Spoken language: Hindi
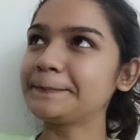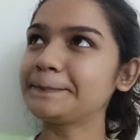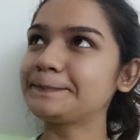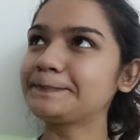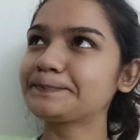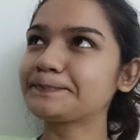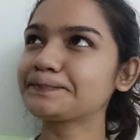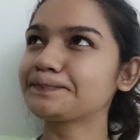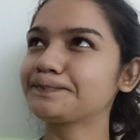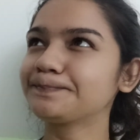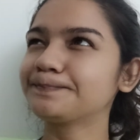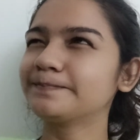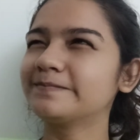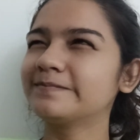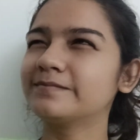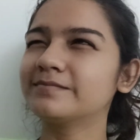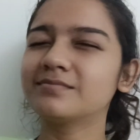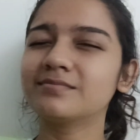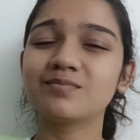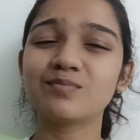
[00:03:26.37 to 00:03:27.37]
हम्म,
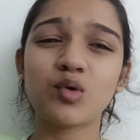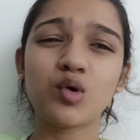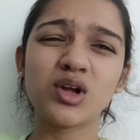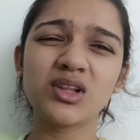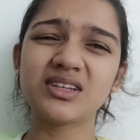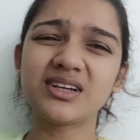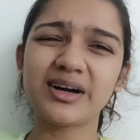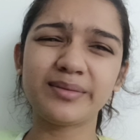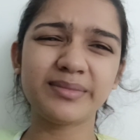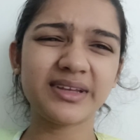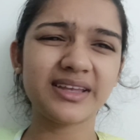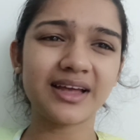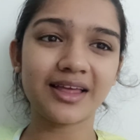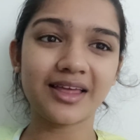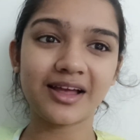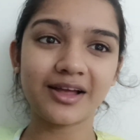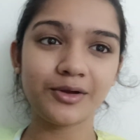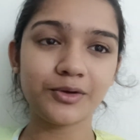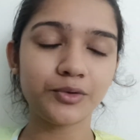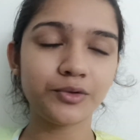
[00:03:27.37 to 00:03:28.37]
बहुत काम है क्या
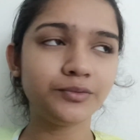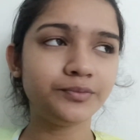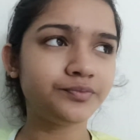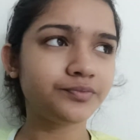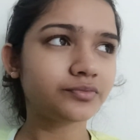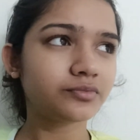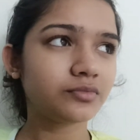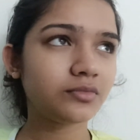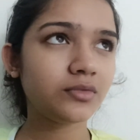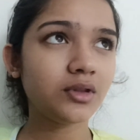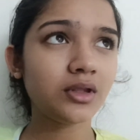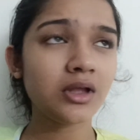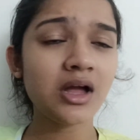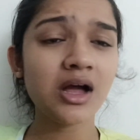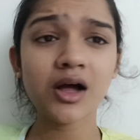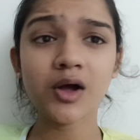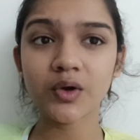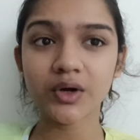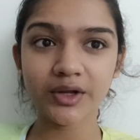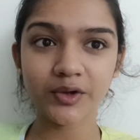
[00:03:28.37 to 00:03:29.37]
क्या करूँ
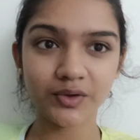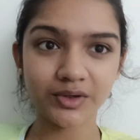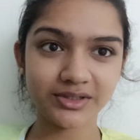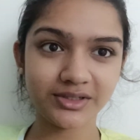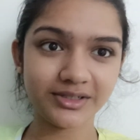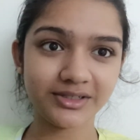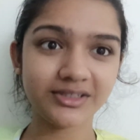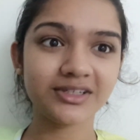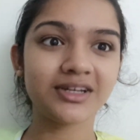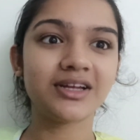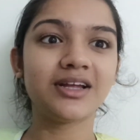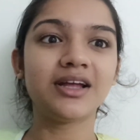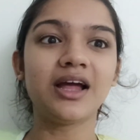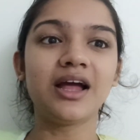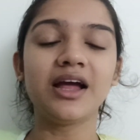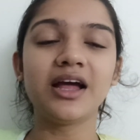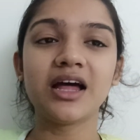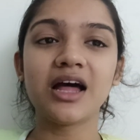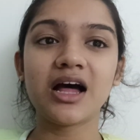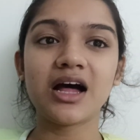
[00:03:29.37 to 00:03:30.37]
हाँ और एक और चीज़
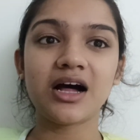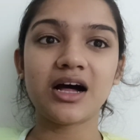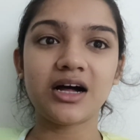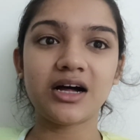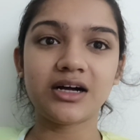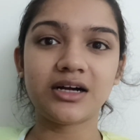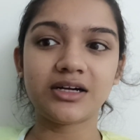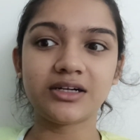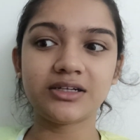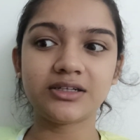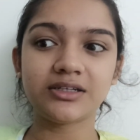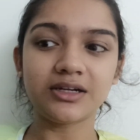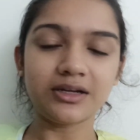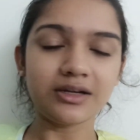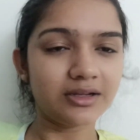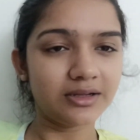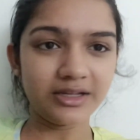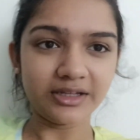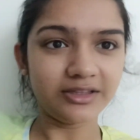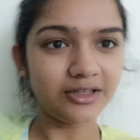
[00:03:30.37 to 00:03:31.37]
आ,
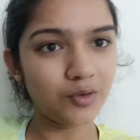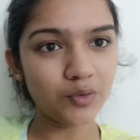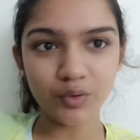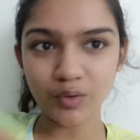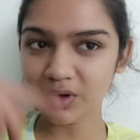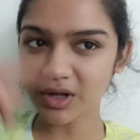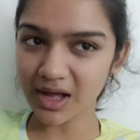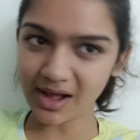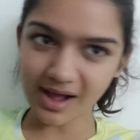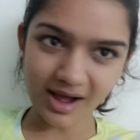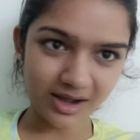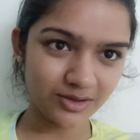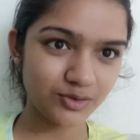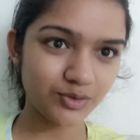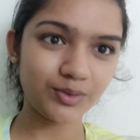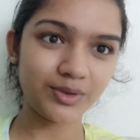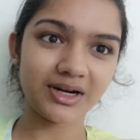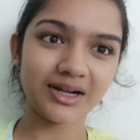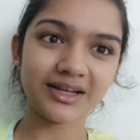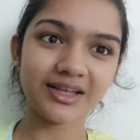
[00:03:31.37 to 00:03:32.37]
कितने लोगों का आज
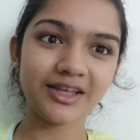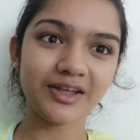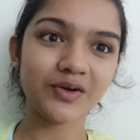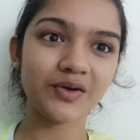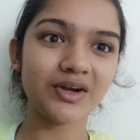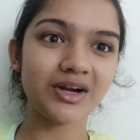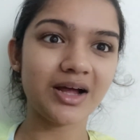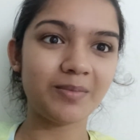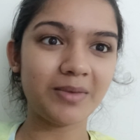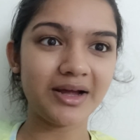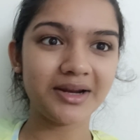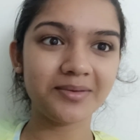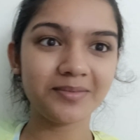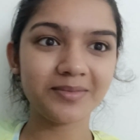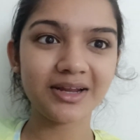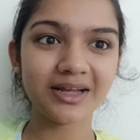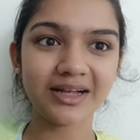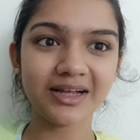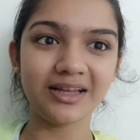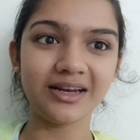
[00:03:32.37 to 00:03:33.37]
हुआ राखी और हमारे
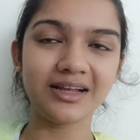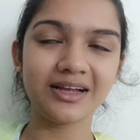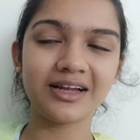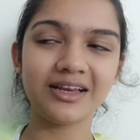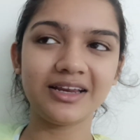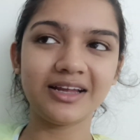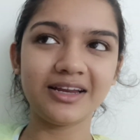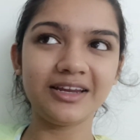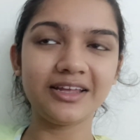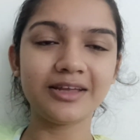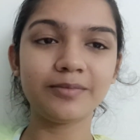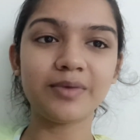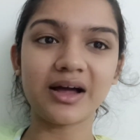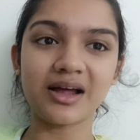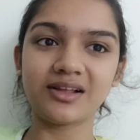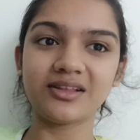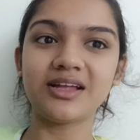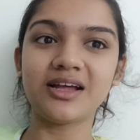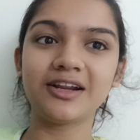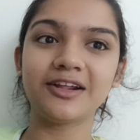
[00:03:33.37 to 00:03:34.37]
में ना कल कल यानी कि
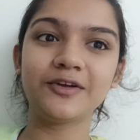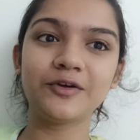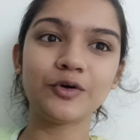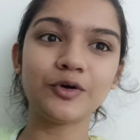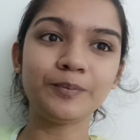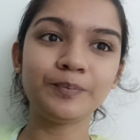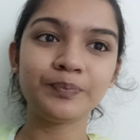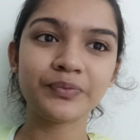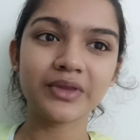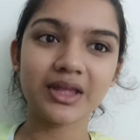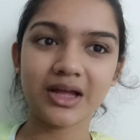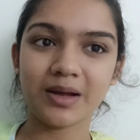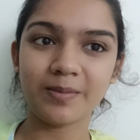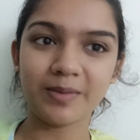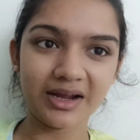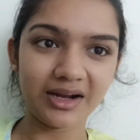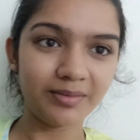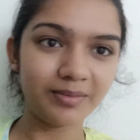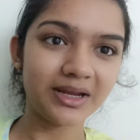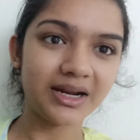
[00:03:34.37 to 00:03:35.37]
बारह तारीख को
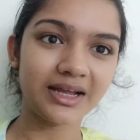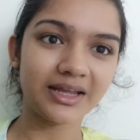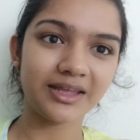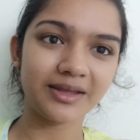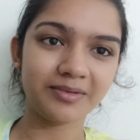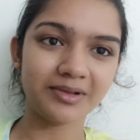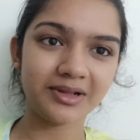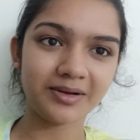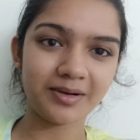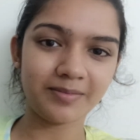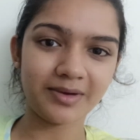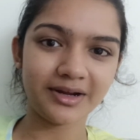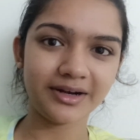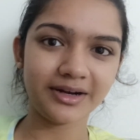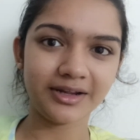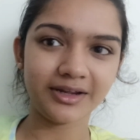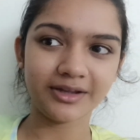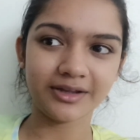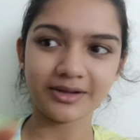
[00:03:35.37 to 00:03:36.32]
हमारे में राखी मतलब हमारे